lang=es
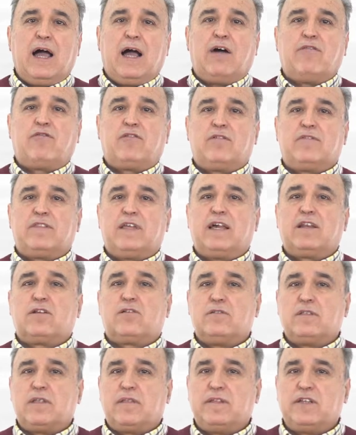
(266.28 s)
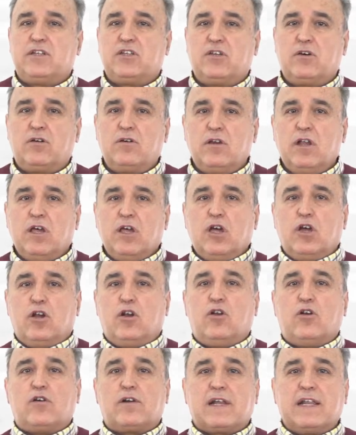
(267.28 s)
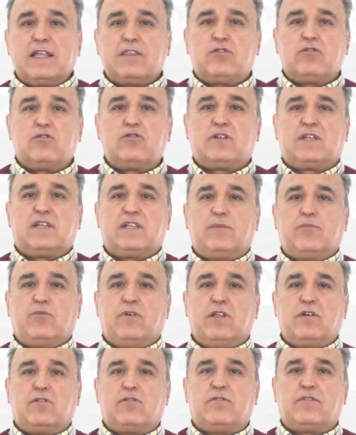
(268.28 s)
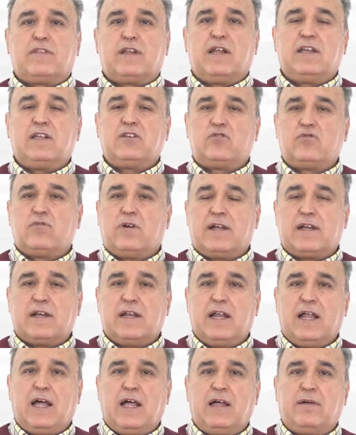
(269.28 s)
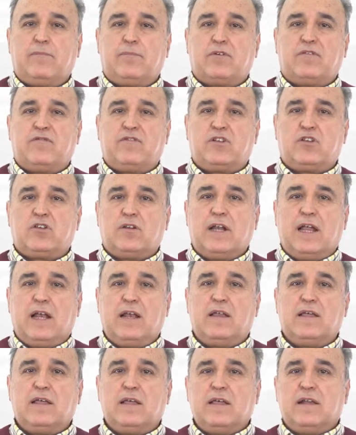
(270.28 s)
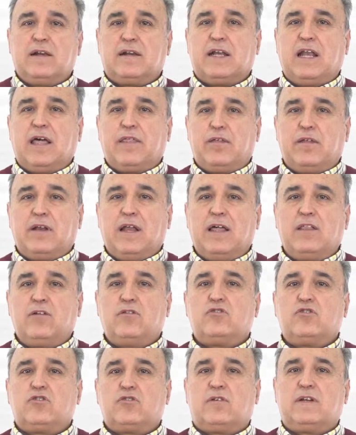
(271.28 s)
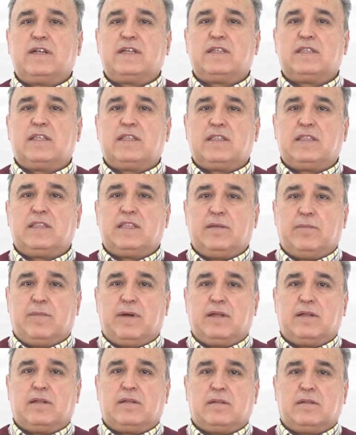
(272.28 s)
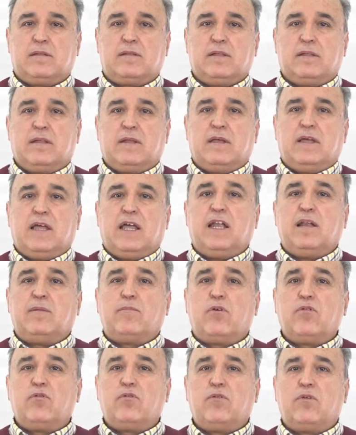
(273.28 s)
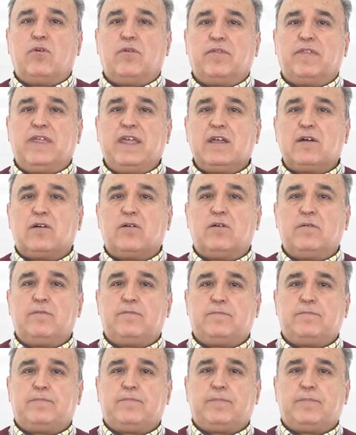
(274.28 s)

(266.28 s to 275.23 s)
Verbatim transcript: a afrontar con decisión los retos que se puede encontrar en su carrera profesional relacionados con este tema. En el módulo 5